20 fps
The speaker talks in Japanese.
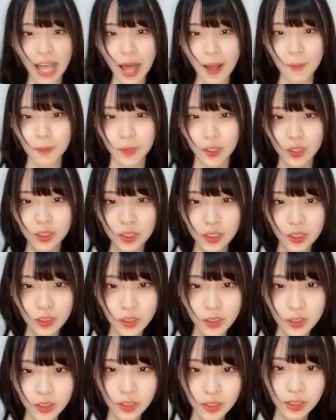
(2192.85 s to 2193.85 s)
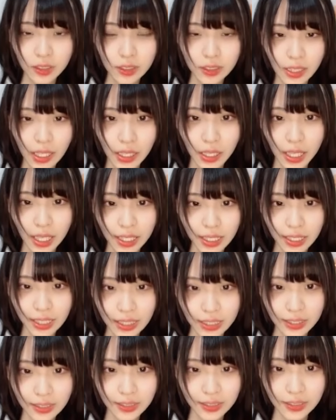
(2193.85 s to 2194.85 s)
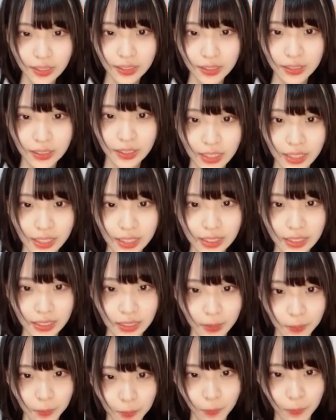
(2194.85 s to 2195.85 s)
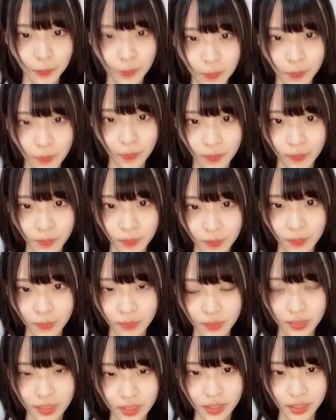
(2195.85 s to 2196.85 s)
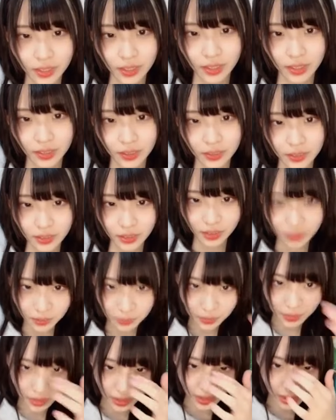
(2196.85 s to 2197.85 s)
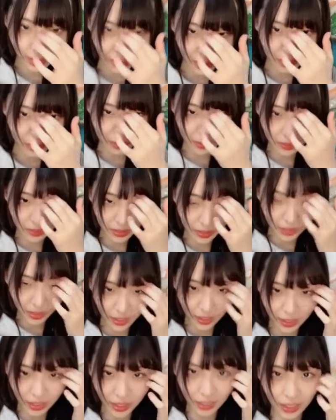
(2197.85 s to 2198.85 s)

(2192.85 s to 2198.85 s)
位がよしこっこくんさんありがとう今日の配信ちょっと本当におもろいからやめてほしい